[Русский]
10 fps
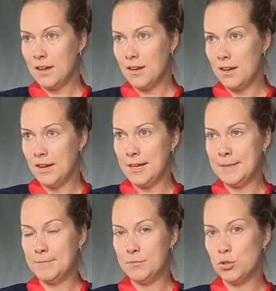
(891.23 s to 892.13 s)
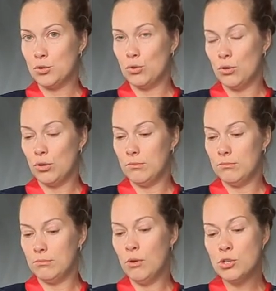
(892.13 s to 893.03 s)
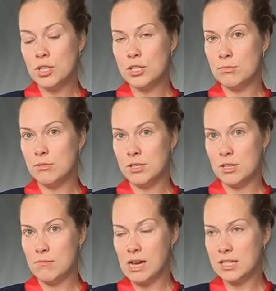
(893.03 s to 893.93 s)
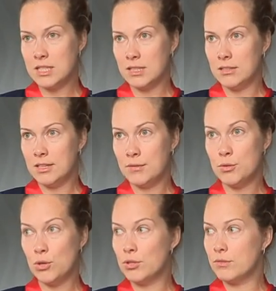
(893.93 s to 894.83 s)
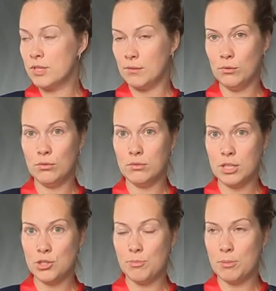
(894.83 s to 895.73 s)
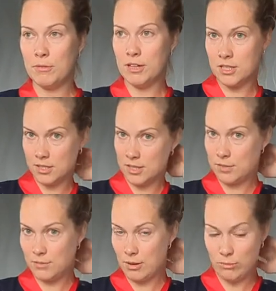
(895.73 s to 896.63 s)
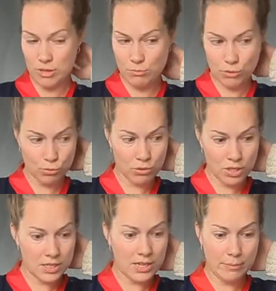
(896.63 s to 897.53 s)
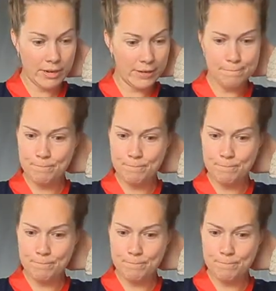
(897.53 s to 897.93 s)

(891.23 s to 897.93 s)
а, что можно этим не заниматься, и все это все равно наше пребывание здесь временное. Мы тут до декабря,